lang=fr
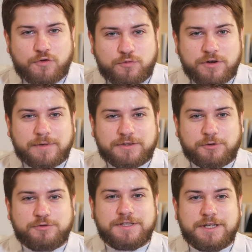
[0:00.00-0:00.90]
vous pouvez
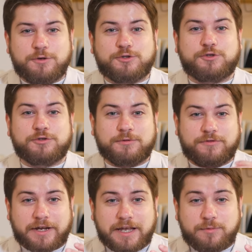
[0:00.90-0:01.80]
maintenant utiliser le changement de
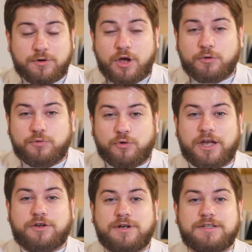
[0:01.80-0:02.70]
variable pour
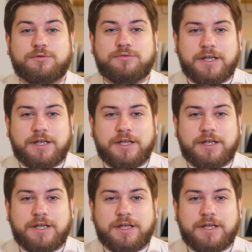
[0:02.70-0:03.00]
calculer son